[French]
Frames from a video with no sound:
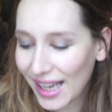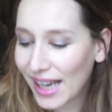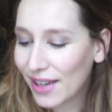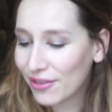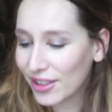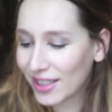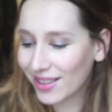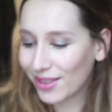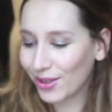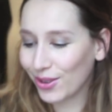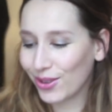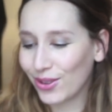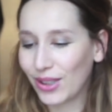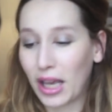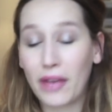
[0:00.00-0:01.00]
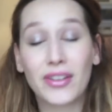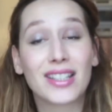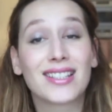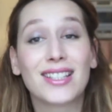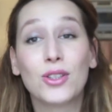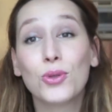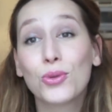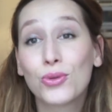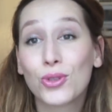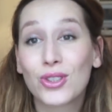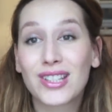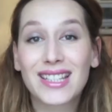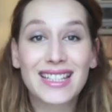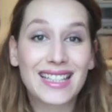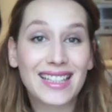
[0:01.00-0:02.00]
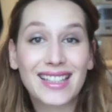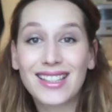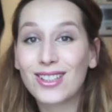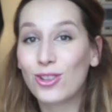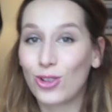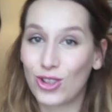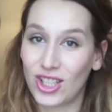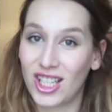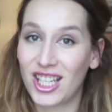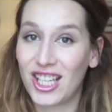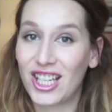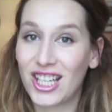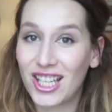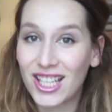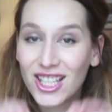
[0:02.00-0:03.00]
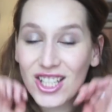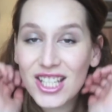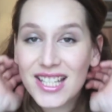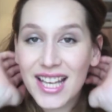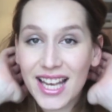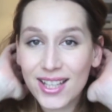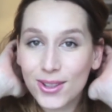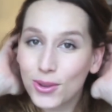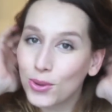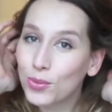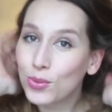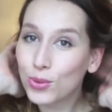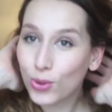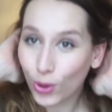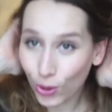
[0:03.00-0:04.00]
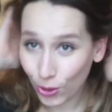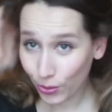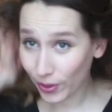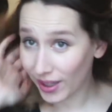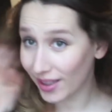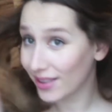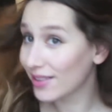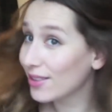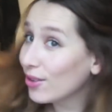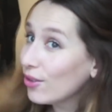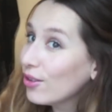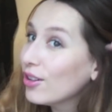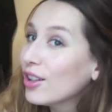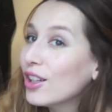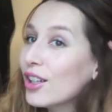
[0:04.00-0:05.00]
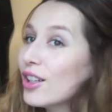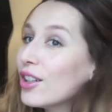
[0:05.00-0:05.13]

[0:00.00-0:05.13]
avec, euh, avec ces nouveautés de chez Saido pour le printemps.